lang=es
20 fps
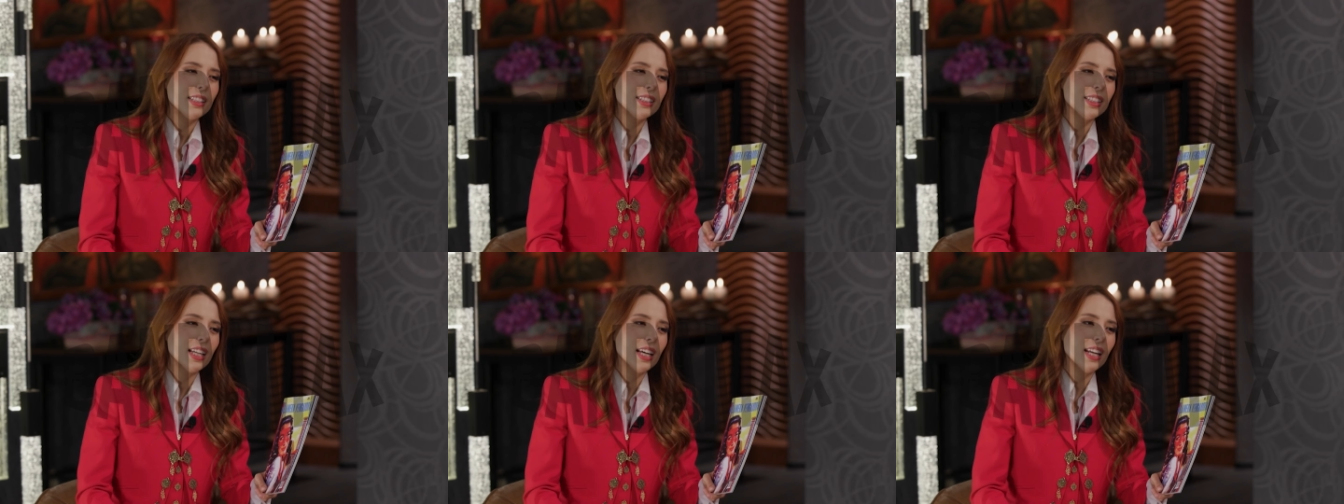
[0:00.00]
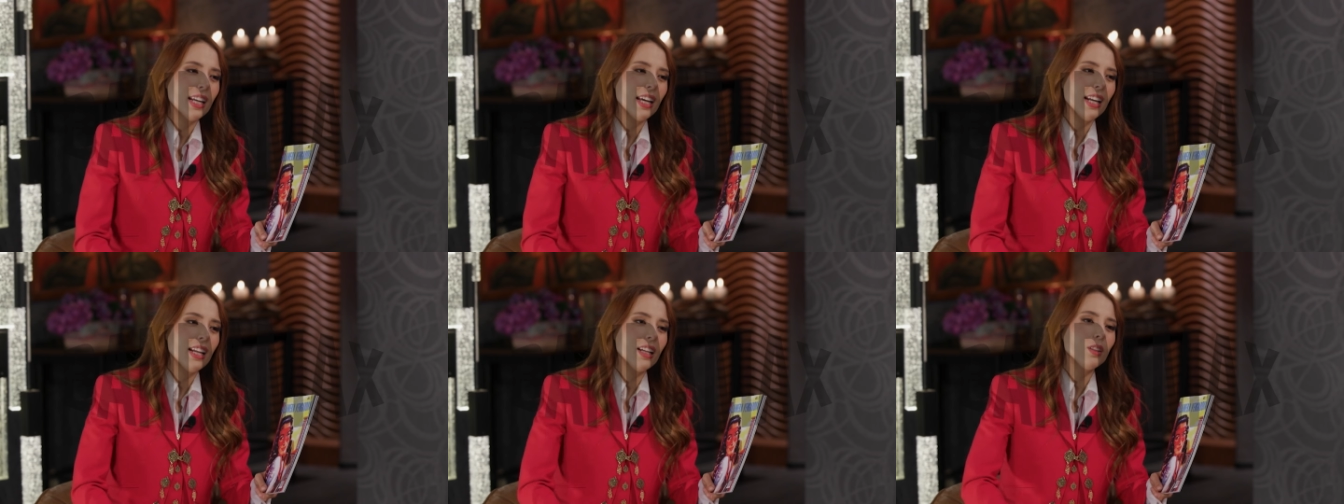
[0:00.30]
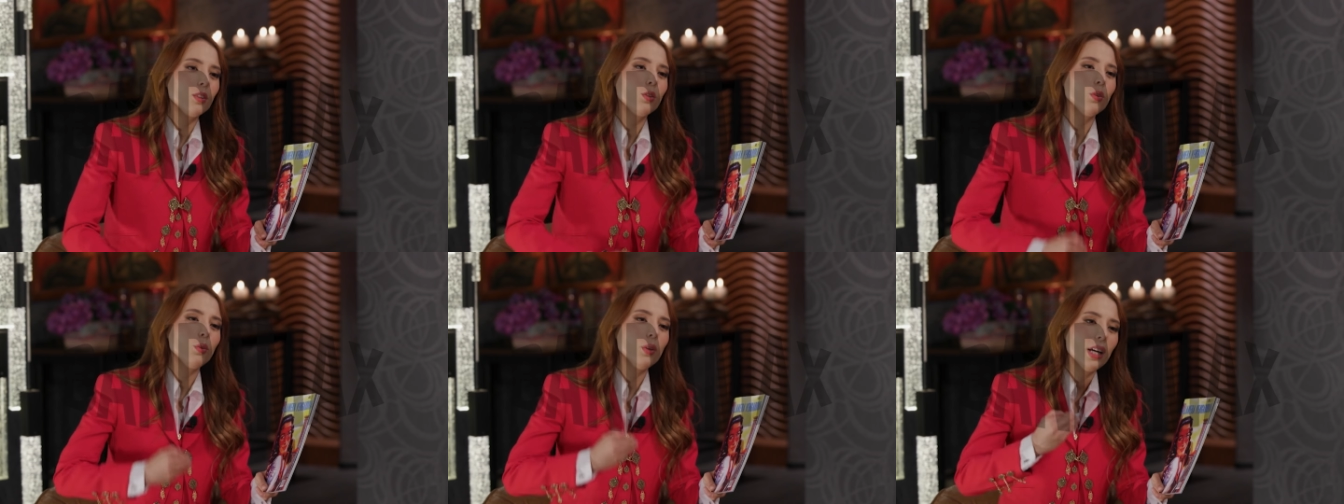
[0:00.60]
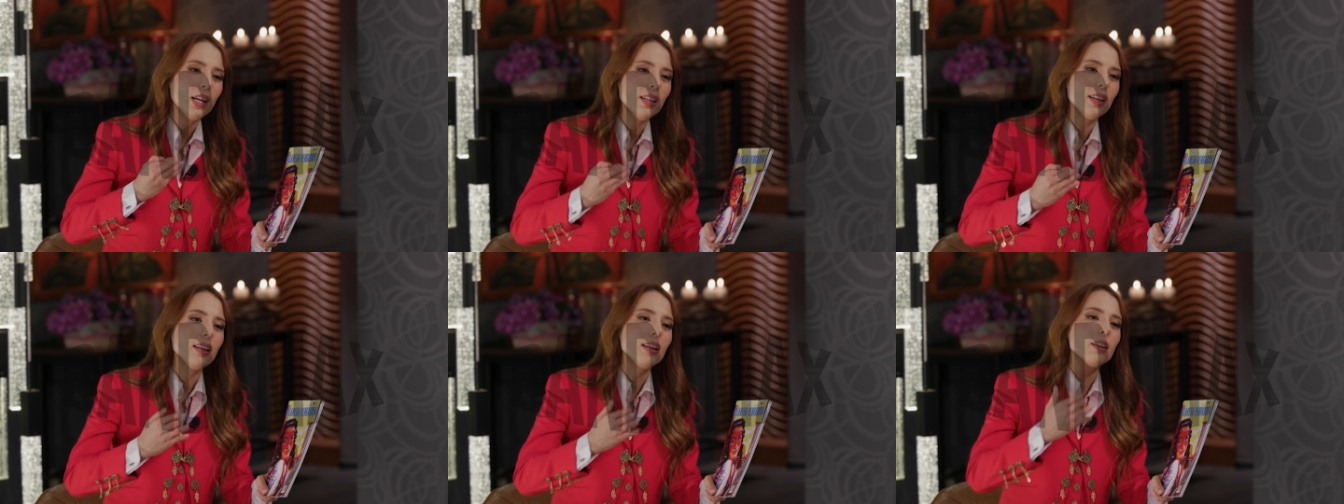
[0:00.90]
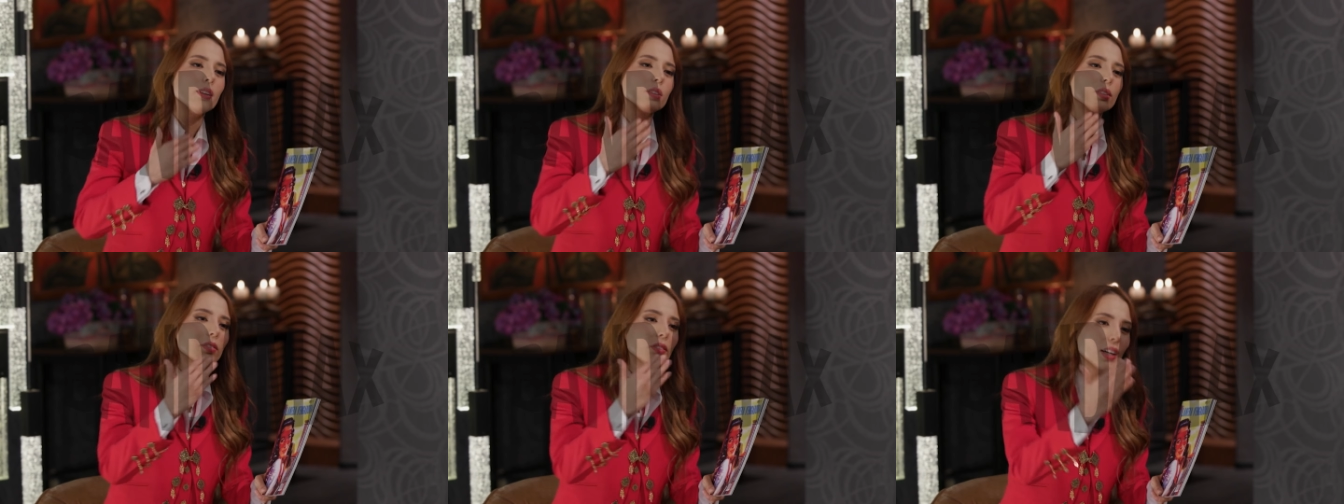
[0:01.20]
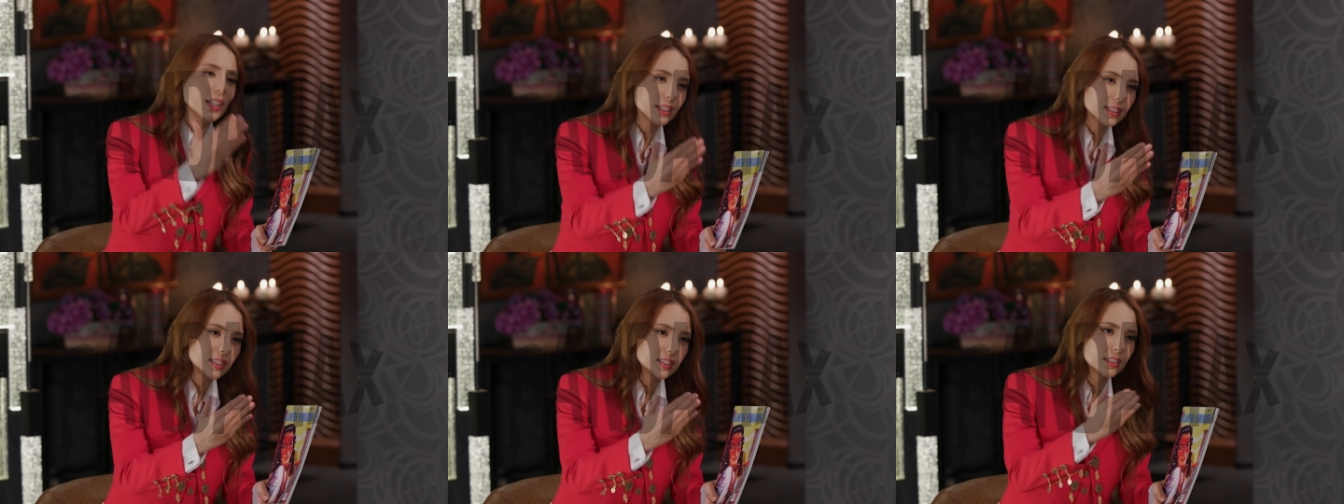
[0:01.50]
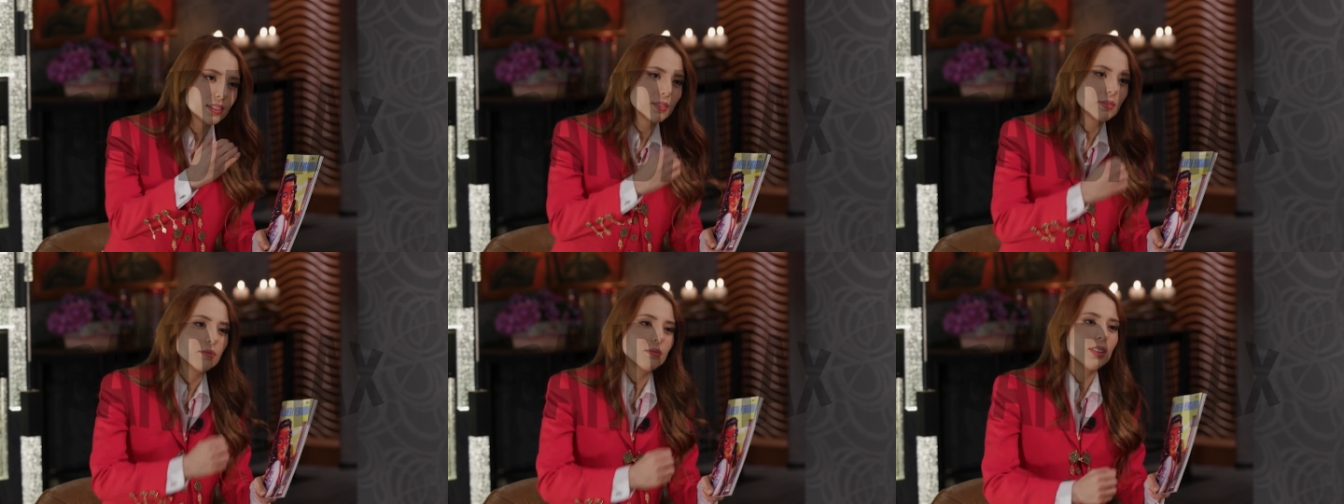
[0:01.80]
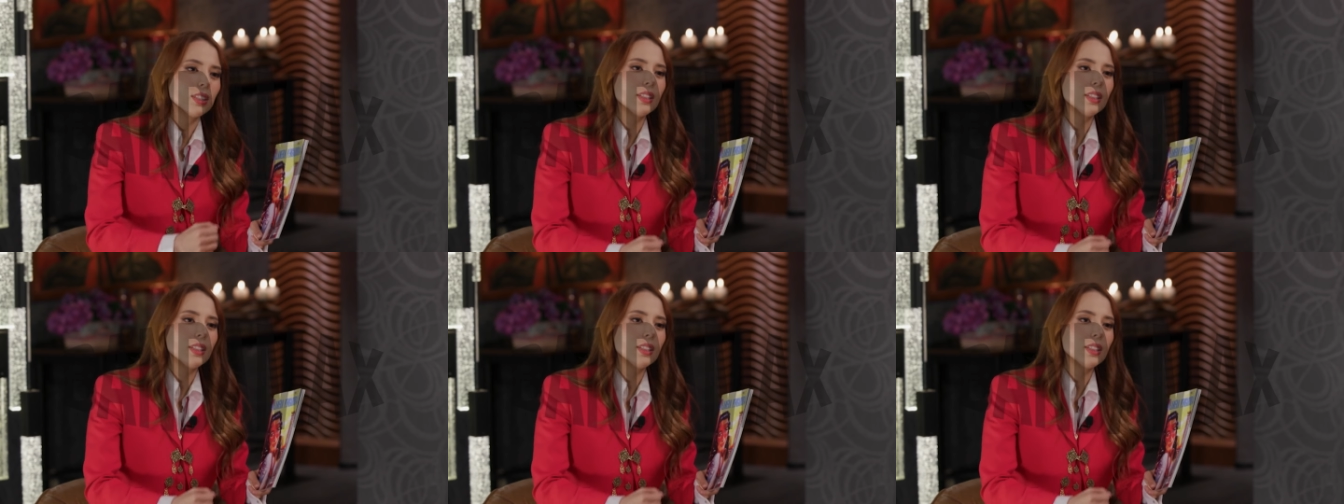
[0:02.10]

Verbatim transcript: estar a la altura de los fans,